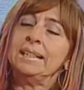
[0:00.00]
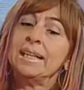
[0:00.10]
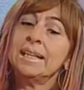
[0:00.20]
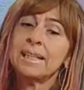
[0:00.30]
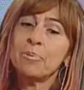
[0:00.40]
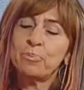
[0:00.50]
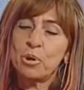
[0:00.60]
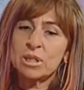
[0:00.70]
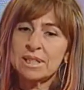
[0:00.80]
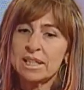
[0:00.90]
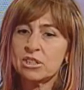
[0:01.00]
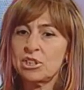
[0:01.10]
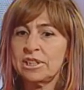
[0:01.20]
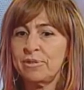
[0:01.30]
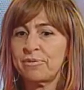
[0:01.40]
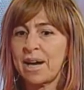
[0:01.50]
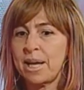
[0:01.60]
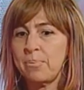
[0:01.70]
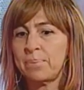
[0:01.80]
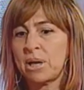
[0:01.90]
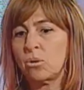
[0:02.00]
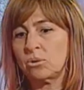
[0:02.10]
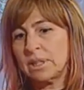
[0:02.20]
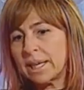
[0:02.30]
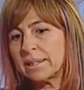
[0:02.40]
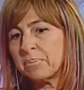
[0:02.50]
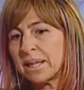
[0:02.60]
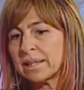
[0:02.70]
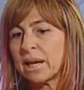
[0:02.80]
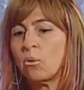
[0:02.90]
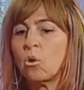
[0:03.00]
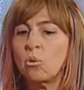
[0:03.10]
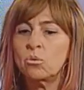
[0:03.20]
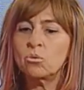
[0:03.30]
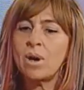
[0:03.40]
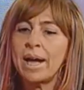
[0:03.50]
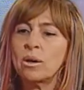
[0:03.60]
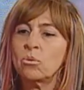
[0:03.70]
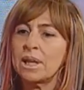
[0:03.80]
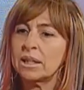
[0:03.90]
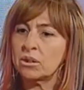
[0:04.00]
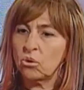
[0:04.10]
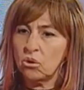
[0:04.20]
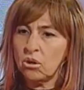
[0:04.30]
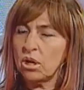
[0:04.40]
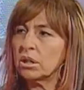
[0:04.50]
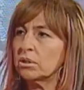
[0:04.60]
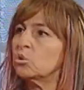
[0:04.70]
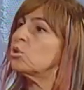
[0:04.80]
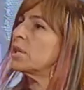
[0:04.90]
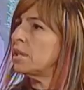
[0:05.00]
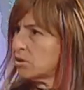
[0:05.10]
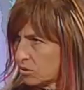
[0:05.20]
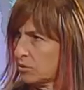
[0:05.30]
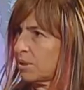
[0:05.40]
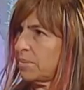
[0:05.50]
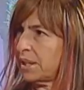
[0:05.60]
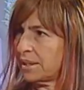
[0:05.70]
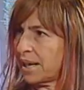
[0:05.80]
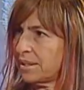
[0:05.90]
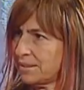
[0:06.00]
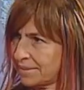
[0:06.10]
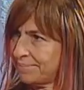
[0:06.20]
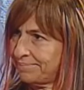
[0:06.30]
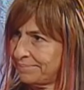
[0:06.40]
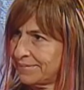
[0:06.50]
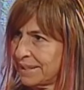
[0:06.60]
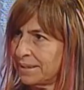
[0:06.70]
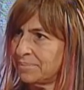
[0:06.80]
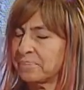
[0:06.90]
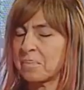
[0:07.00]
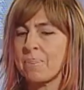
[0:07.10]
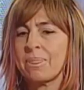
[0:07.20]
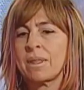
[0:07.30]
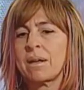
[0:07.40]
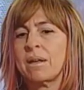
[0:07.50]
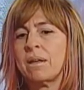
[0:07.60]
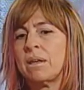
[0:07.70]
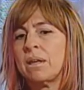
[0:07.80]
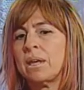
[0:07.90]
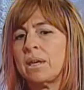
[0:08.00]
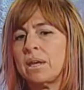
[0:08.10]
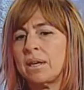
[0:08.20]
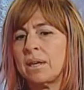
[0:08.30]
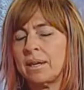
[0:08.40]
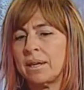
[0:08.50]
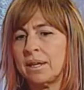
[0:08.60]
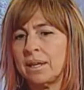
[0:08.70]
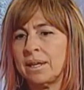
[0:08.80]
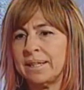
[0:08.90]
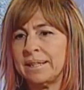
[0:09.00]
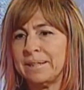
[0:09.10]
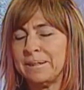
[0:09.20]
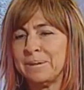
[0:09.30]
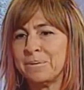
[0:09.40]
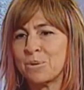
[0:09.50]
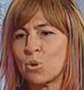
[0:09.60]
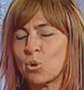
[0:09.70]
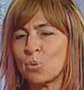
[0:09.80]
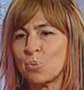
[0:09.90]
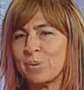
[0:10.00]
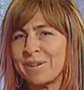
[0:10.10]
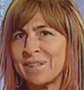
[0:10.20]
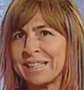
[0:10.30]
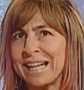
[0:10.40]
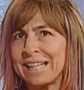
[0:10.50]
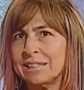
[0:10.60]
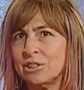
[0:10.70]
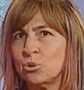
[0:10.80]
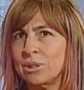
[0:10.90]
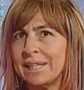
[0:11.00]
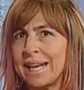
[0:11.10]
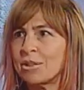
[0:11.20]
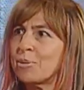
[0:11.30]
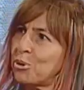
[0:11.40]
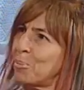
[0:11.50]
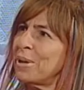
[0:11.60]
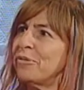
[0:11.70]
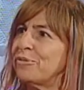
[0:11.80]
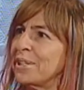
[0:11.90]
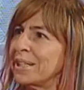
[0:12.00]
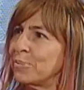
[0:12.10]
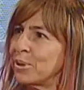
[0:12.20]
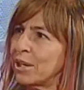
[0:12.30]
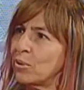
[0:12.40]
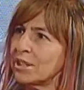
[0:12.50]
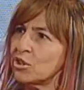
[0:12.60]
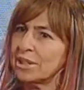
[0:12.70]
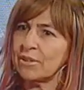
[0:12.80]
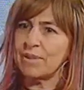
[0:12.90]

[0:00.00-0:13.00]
E depois aí a gente vai para o direito ambiental como um regulador dos riscos ambientais, né? E, e na verdade do direito à própria vida, porque quando a gente está